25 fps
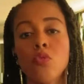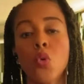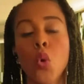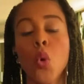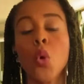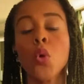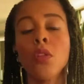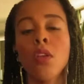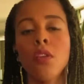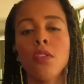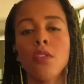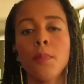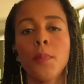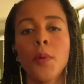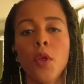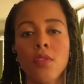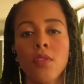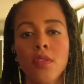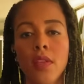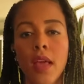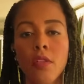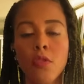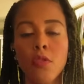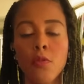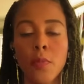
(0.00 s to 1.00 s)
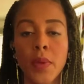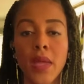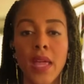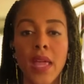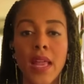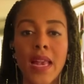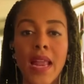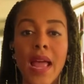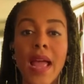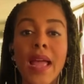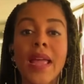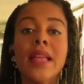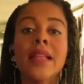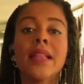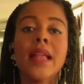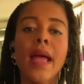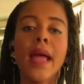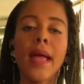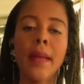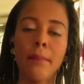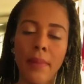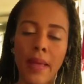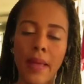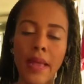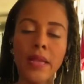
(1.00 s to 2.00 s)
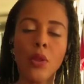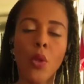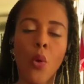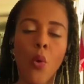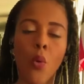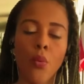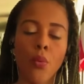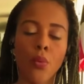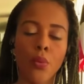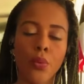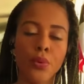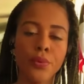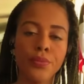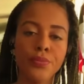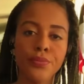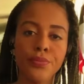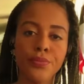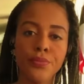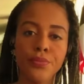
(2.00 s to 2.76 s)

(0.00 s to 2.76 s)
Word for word: todo esse processo, porque ele ainda é bem longo.